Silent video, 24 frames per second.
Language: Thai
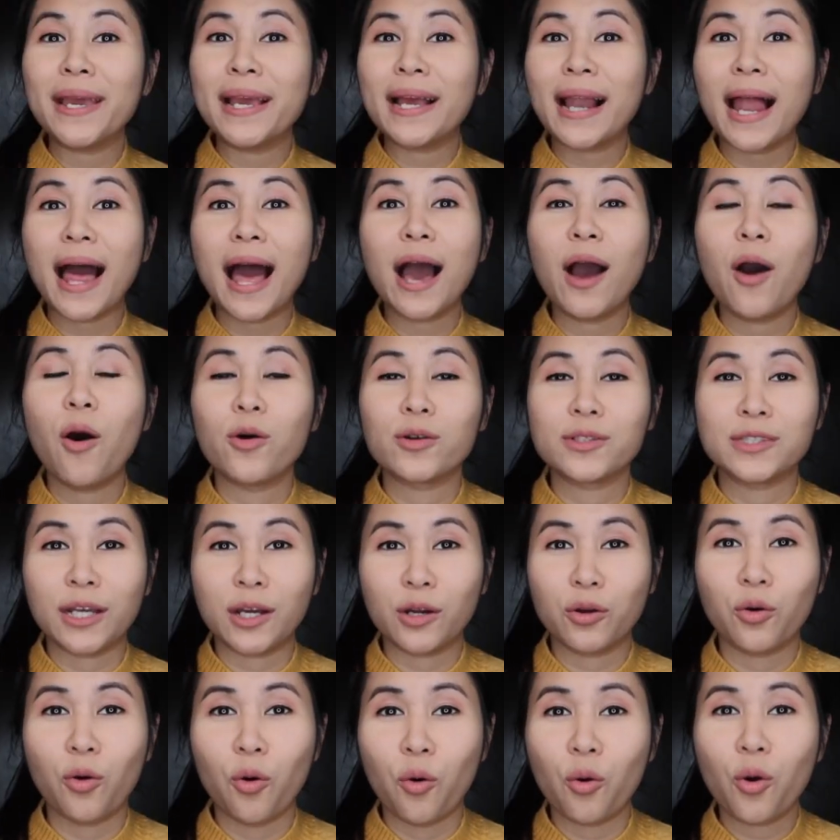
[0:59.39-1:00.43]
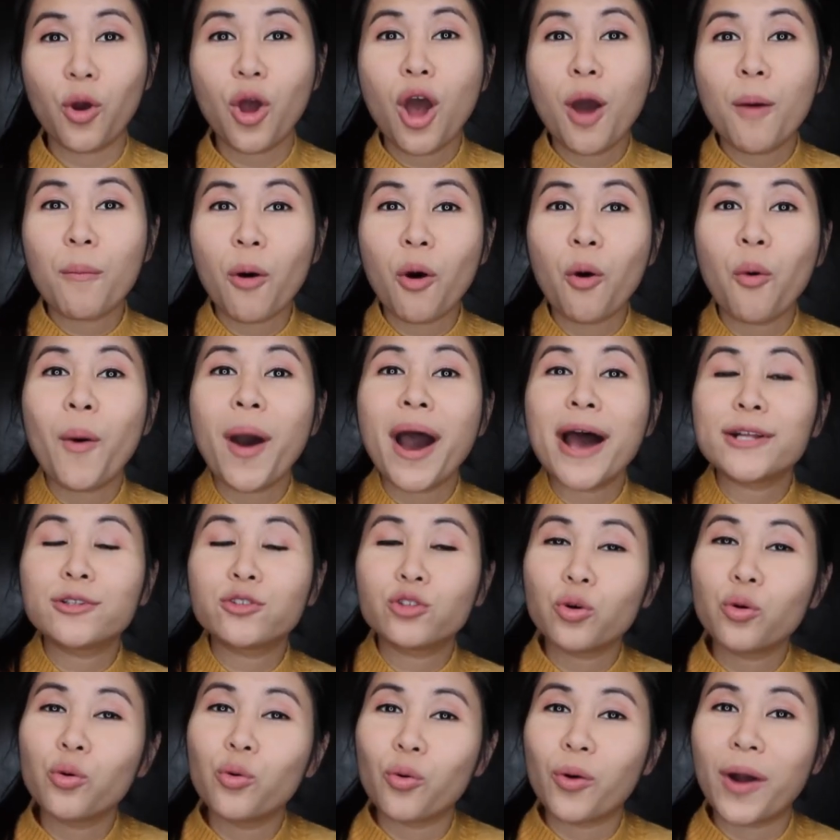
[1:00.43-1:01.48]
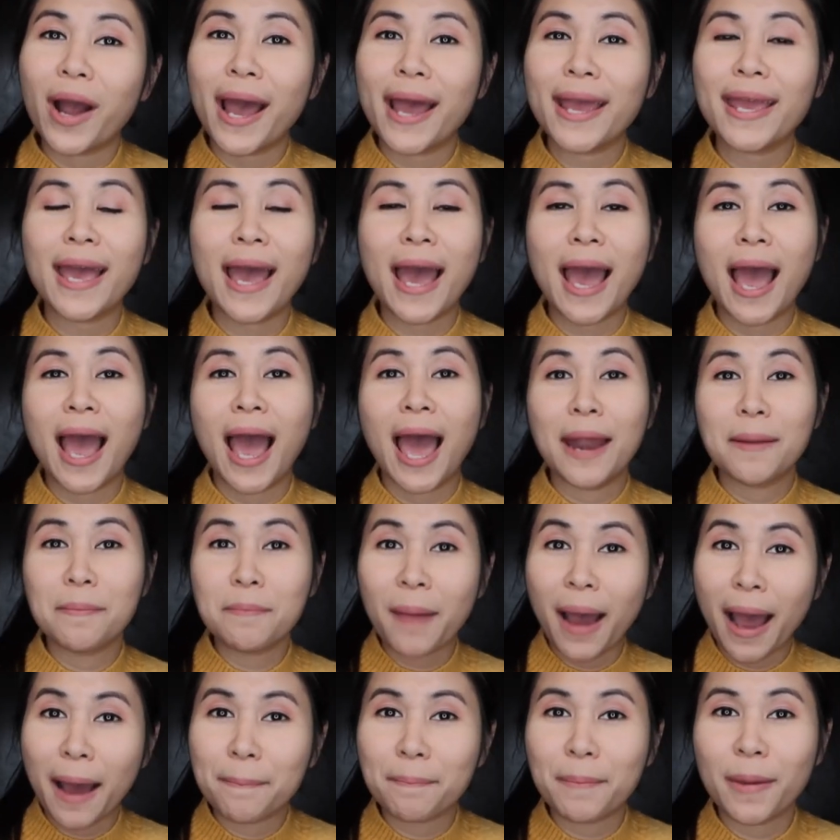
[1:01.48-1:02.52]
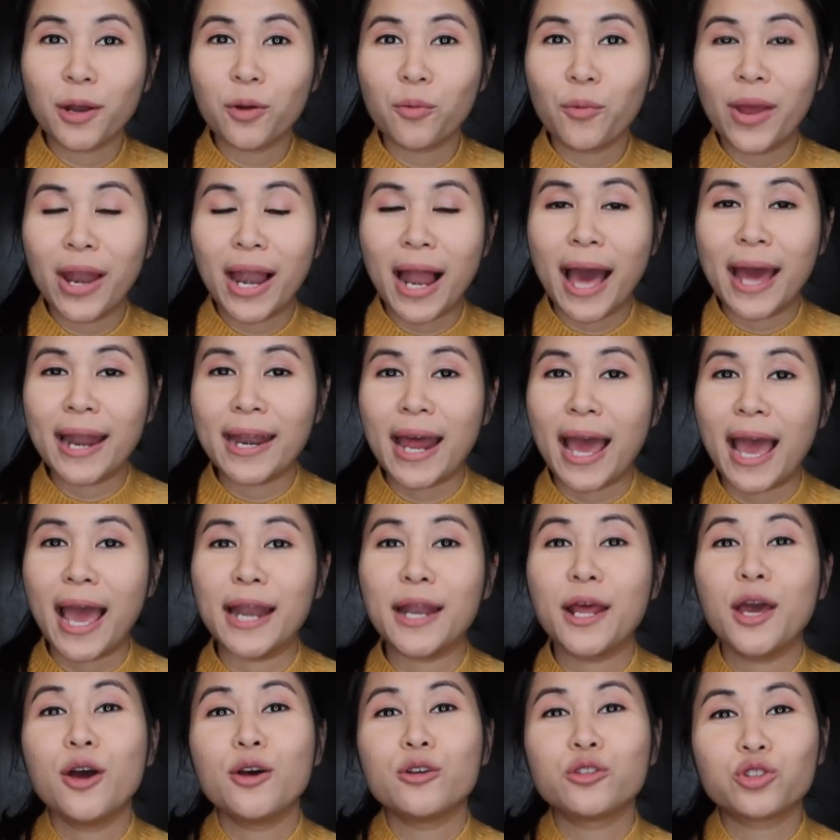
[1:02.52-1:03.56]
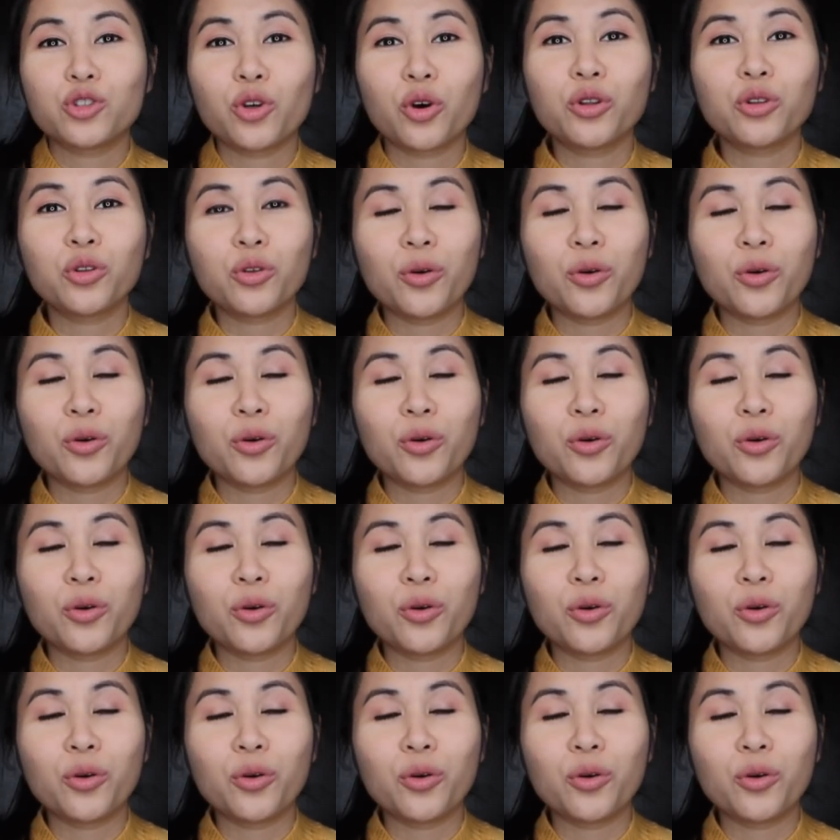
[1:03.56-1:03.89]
ไม่กล้าออกจากกรงเพราะว่าถูกให้อาหารมาเป็นเวลานานจน